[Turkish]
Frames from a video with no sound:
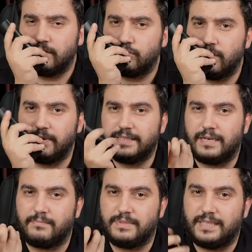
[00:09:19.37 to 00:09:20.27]
Şuna
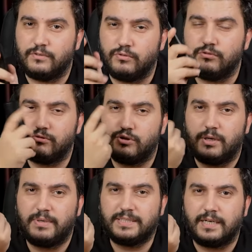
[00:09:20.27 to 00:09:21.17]
basarak mesela Google
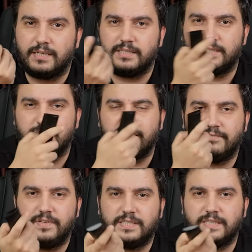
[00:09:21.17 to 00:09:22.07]
tuşuna basarak işte
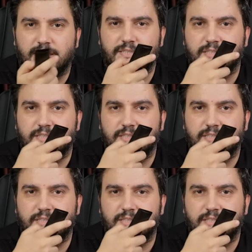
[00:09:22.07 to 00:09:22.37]
Netflix aç,